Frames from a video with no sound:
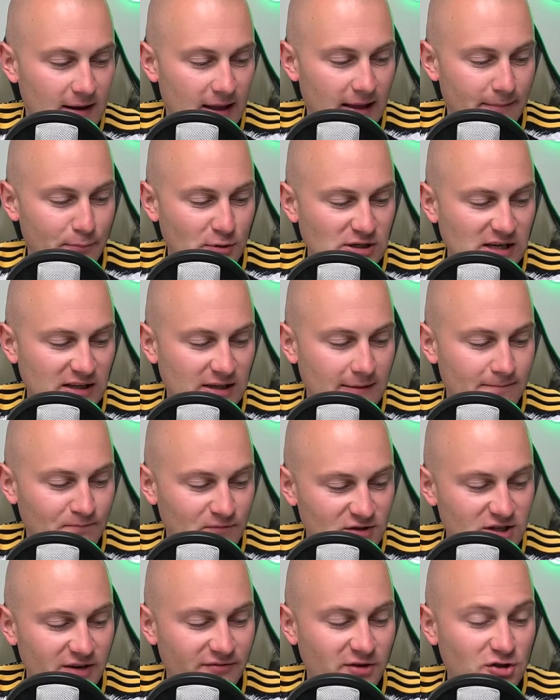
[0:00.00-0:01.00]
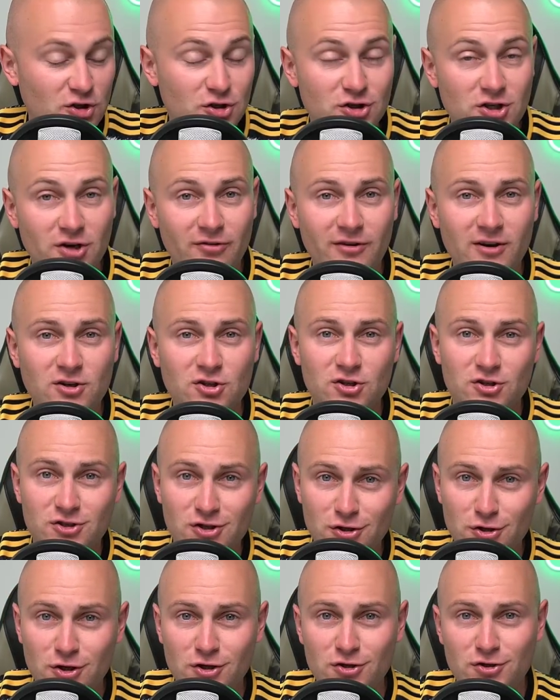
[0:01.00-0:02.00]
E, poza tym 9, 9,
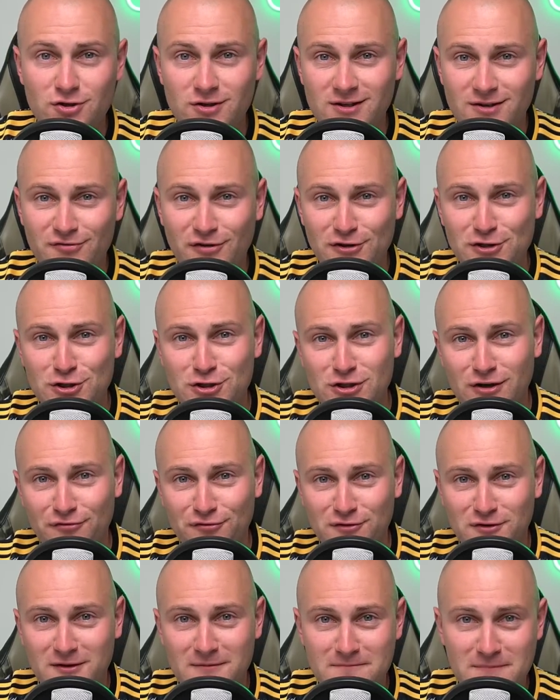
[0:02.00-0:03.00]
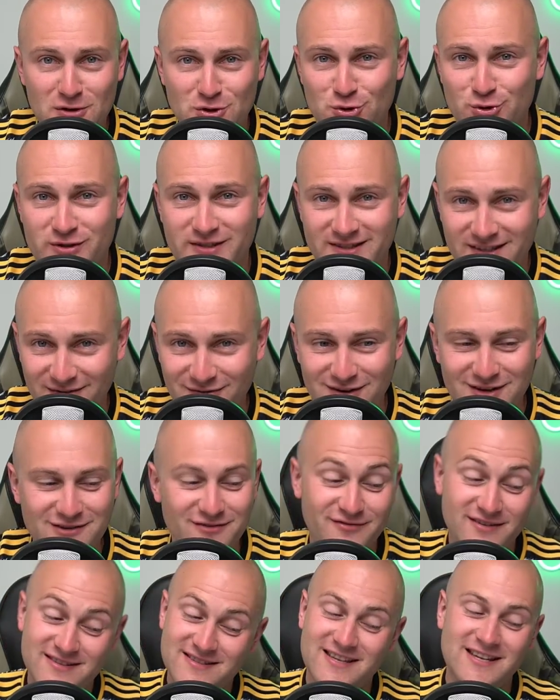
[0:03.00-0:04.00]
10 i 20 w tym meczu z
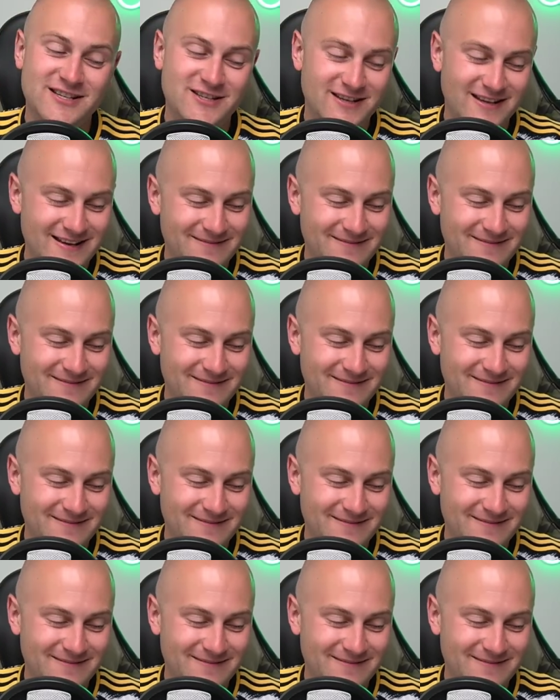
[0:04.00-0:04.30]
Sevillą, więc też